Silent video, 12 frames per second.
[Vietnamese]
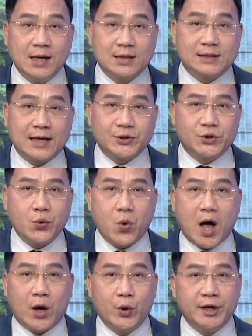Xã Trung
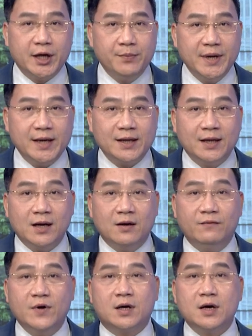Hòa, huyện Yên Mỹ
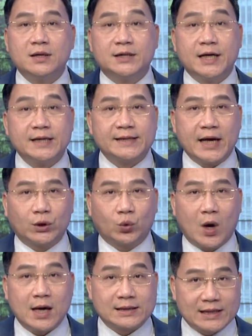vừa cưỡng chế giải
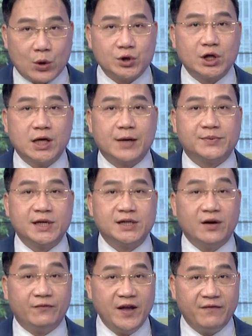tỏa 6 trường hợp xây
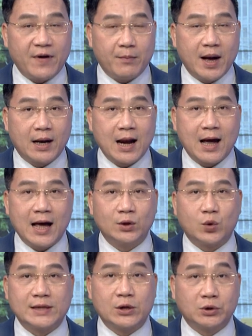dựng vi phạm hành lang an
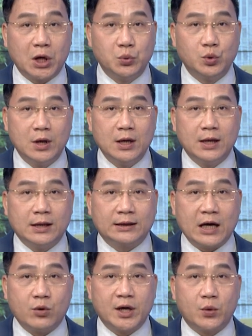toàn giao thông
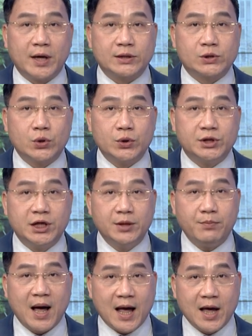theo kế hoạch số
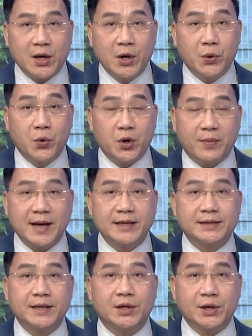93A của Ủy ban nhân
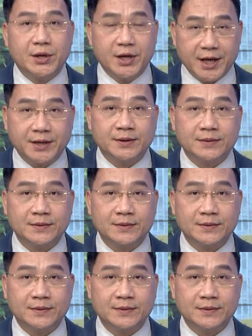dân tỉnh Hưng Yên.